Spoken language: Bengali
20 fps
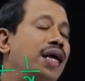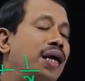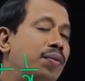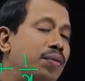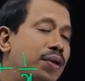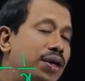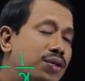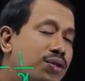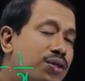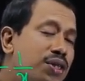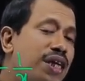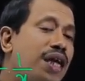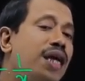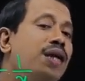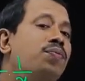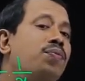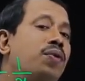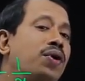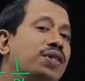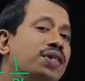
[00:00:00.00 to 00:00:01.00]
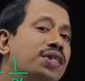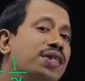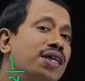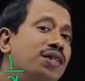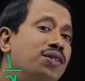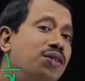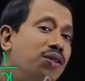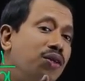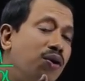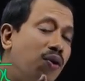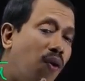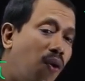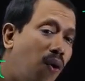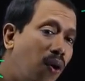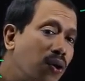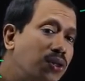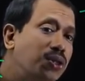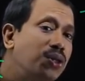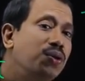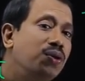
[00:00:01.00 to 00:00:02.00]
এবং সেই পথটা যদি
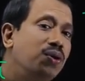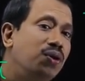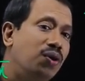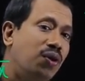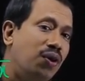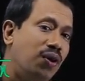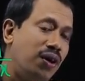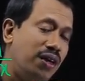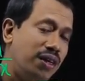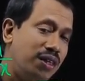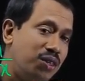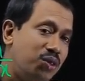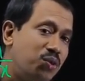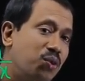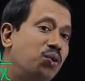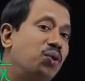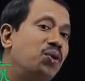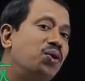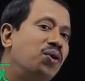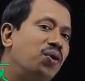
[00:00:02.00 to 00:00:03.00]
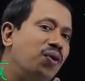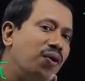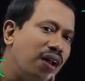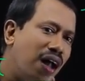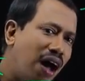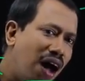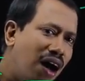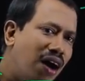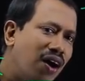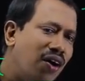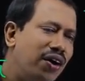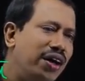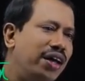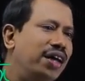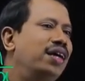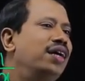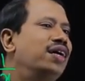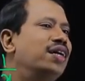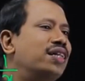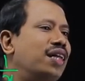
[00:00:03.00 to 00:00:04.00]
অশূন্য হয় শূন্য না হয়
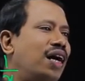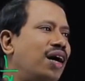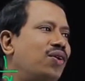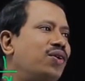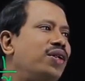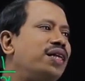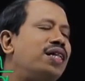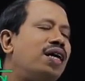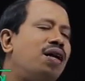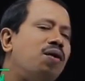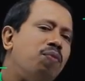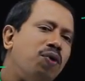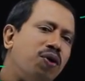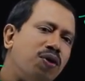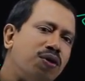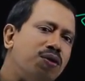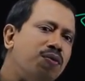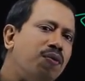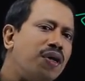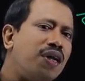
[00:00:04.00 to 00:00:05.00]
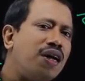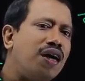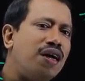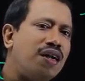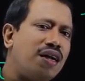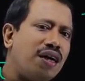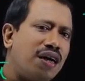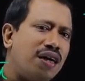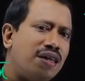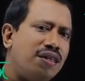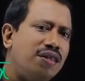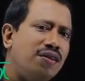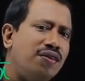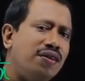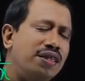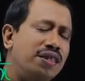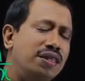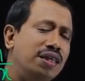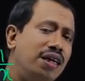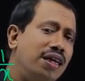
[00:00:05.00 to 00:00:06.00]
তাহলে তারা পরস্পর কাটাকাটি
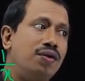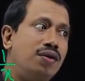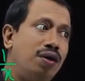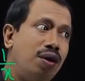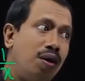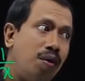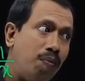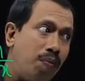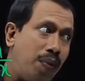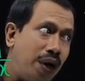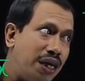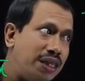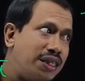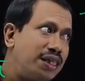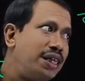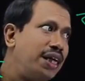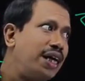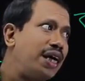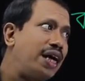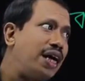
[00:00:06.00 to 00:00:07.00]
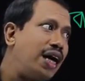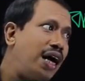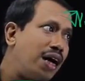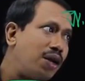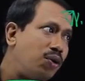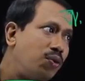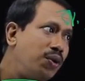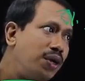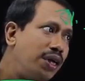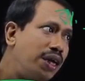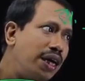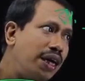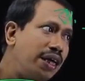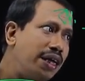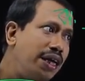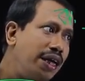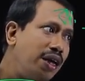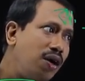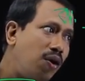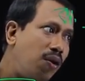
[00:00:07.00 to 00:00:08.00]
হয়ে যায় পাশে কারণটা
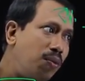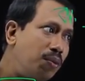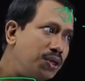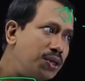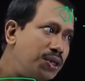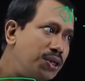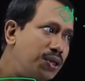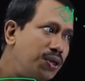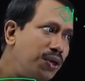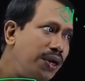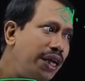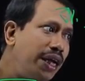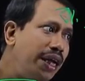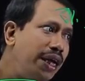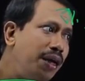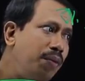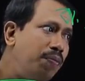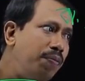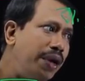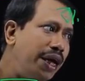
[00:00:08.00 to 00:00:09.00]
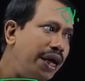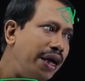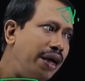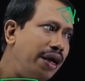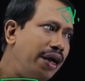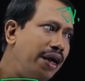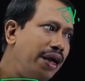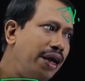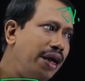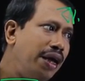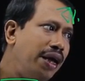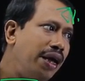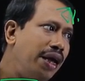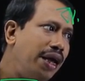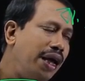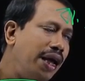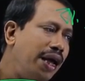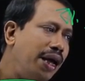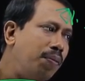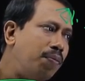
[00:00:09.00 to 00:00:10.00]
কি অবশ্যই লিখবে
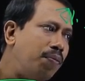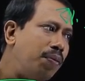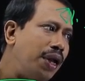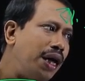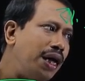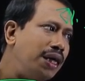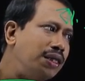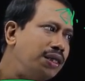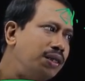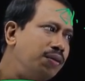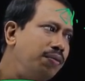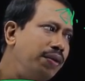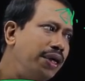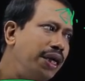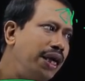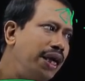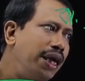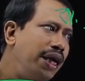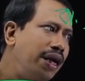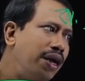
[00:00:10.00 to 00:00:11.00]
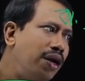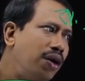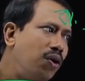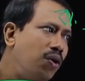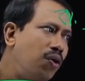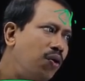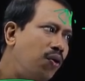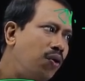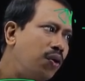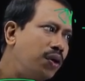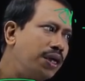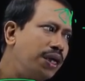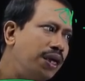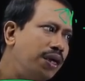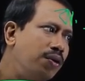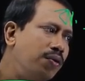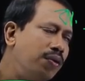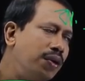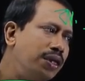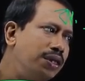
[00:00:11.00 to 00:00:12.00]
এ প্লাস বি নট
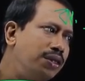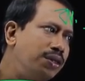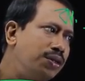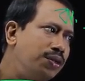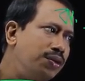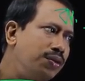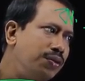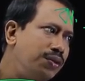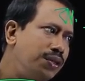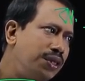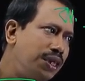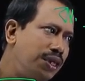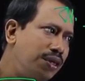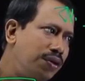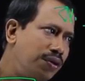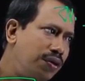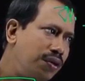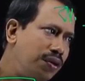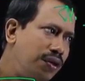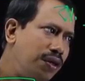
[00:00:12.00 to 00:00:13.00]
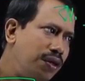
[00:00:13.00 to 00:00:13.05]
ইকুয়ালস টু জিরো